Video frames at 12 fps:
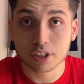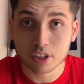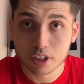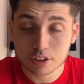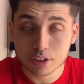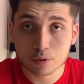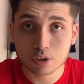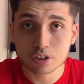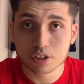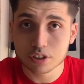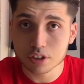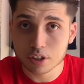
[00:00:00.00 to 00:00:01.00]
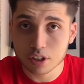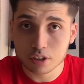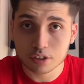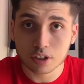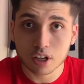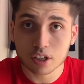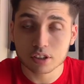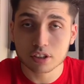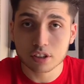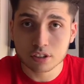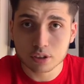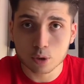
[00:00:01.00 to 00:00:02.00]
Là, cette fois-ci, c'est
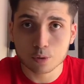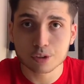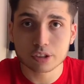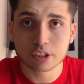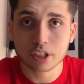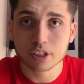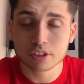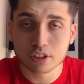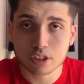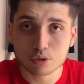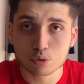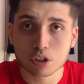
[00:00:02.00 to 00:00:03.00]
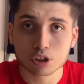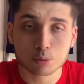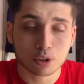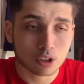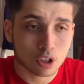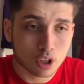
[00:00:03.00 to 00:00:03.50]
acté, c'est officiel et c'est un soulagement.